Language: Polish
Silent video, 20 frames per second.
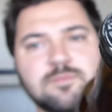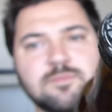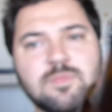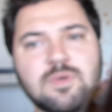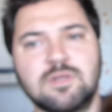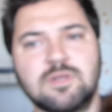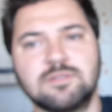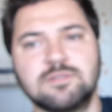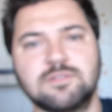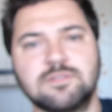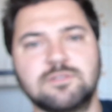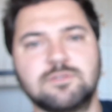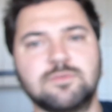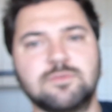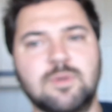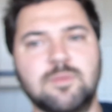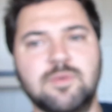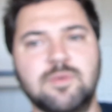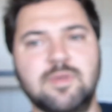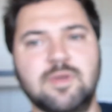bardzo
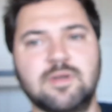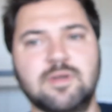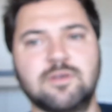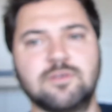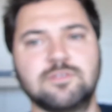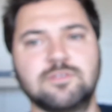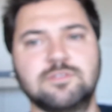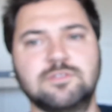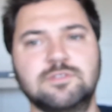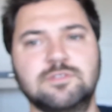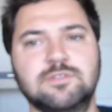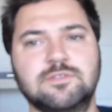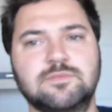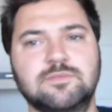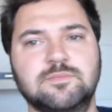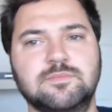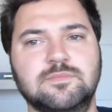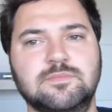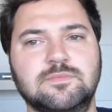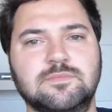słabej jakości. No
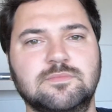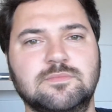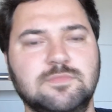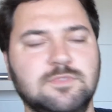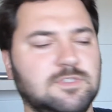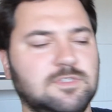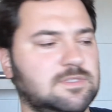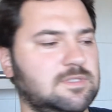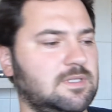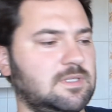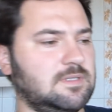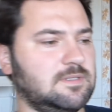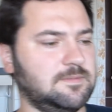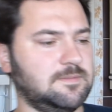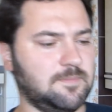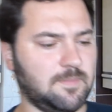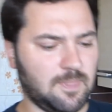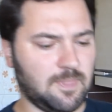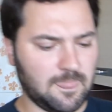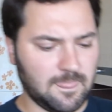niestety,
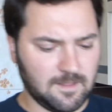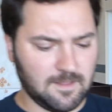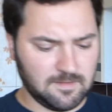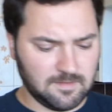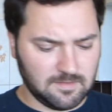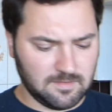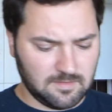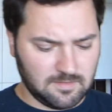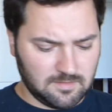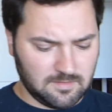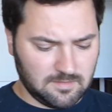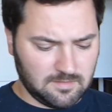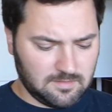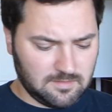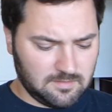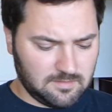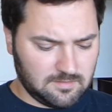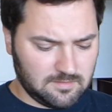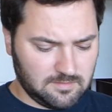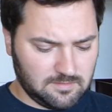
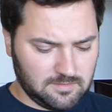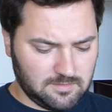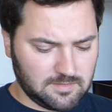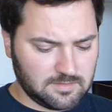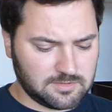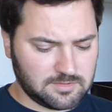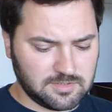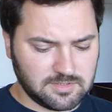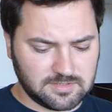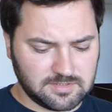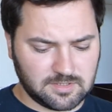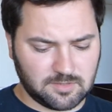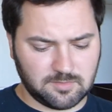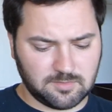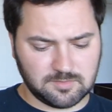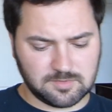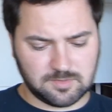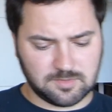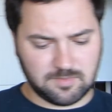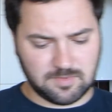jeśli
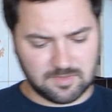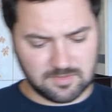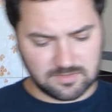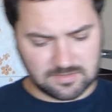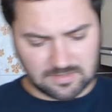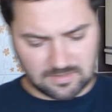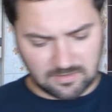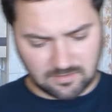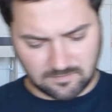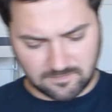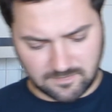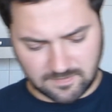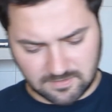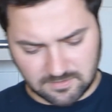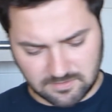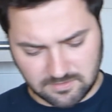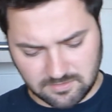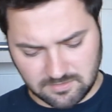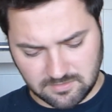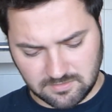chciałbym sobie go
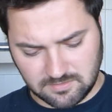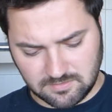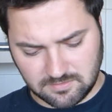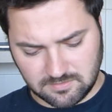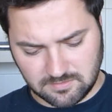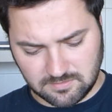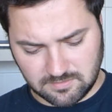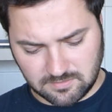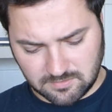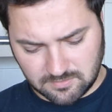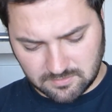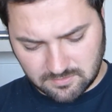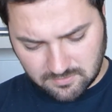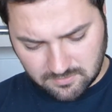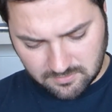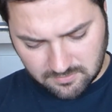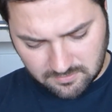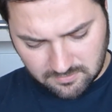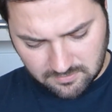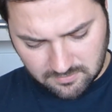zachować, to,
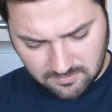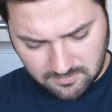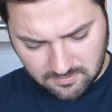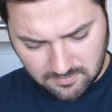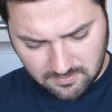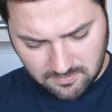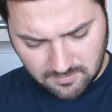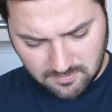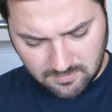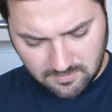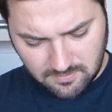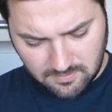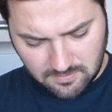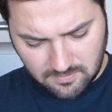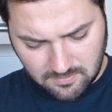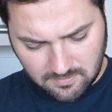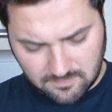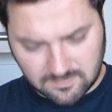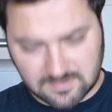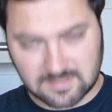to
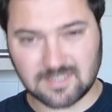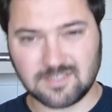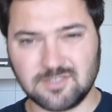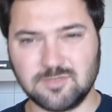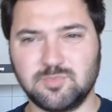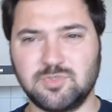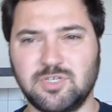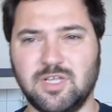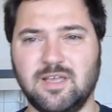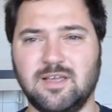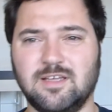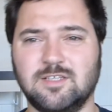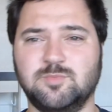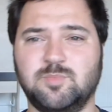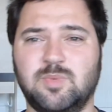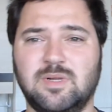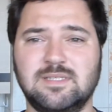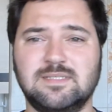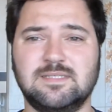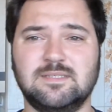wystarczy przejechać
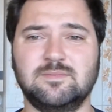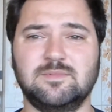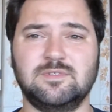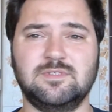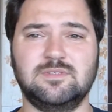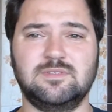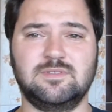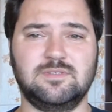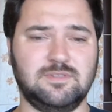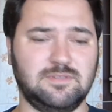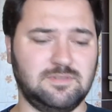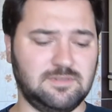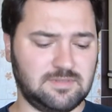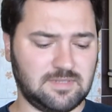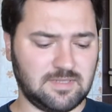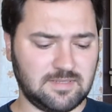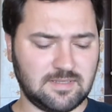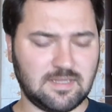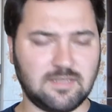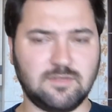palcem i, i, i
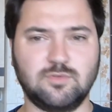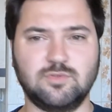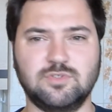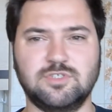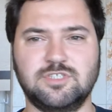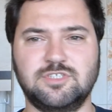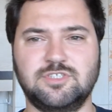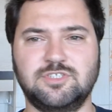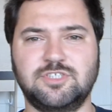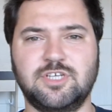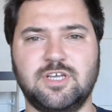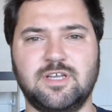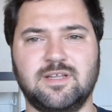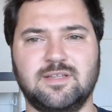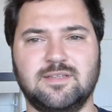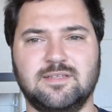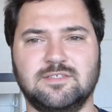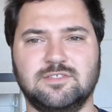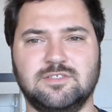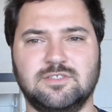ten nadruk się
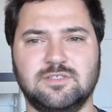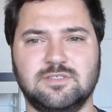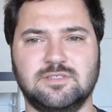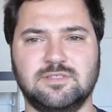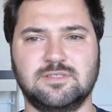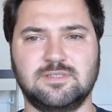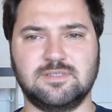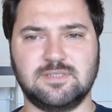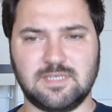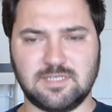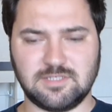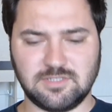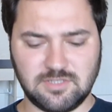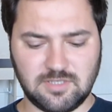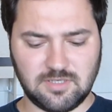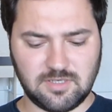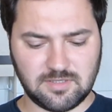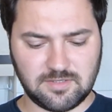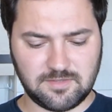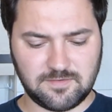ściera, także jest
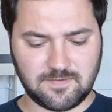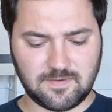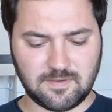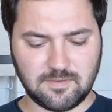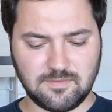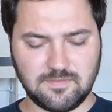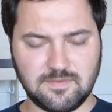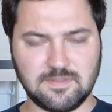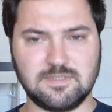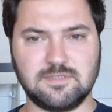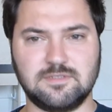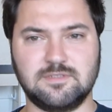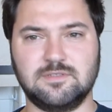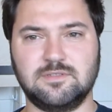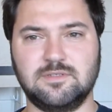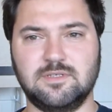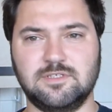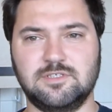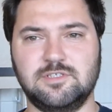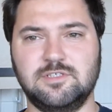strasznie nietrwały, więc
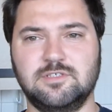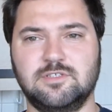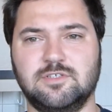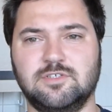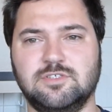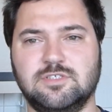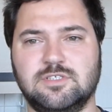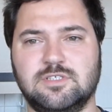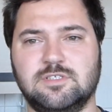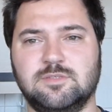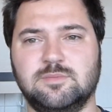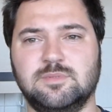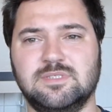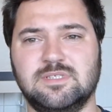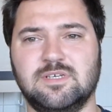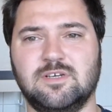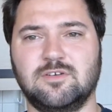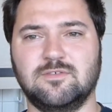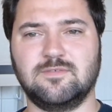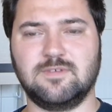jeśli ktoś chce sobie
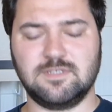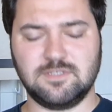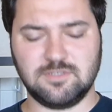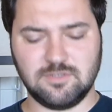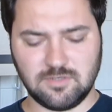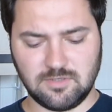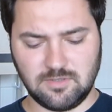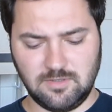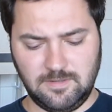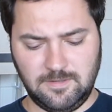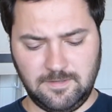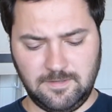zachować go